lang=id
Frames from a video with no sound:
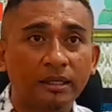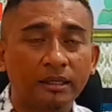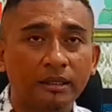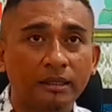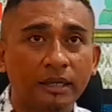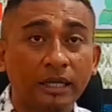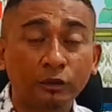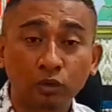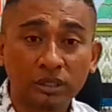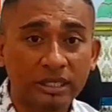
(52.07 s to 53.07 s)
eh,
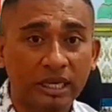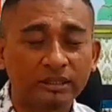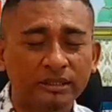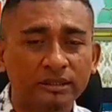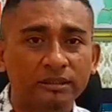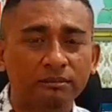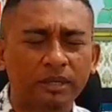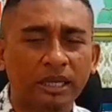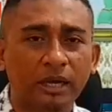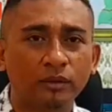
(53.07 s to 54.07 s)
antusias,
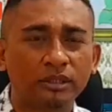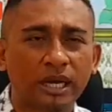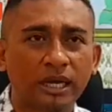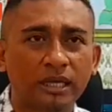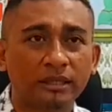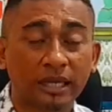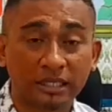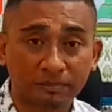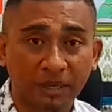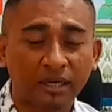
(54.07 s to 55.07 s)
beliau sangat
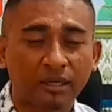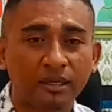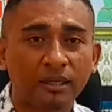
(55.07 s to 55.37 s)
respect